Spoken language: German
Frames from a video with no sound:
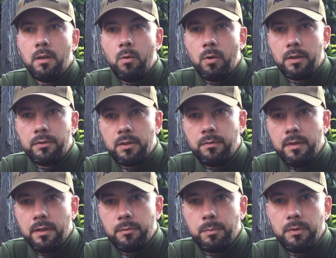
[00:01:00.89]
eures
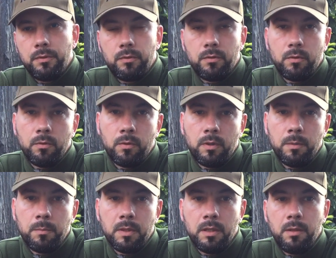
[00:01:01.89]
Gewehrs bis zu
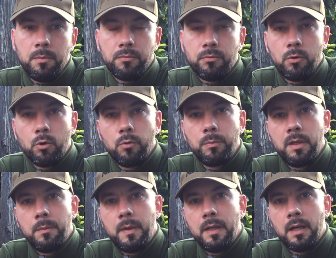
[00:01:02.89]
einem Kaliber von 9
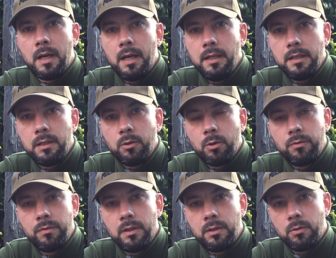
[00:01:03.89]
mm reinigen könnt,
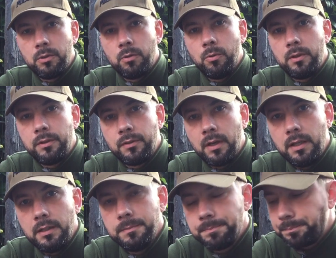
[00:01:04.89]
will ich euch heute
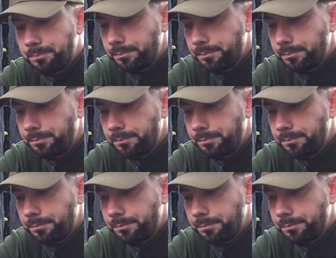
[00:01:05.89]
zeigen.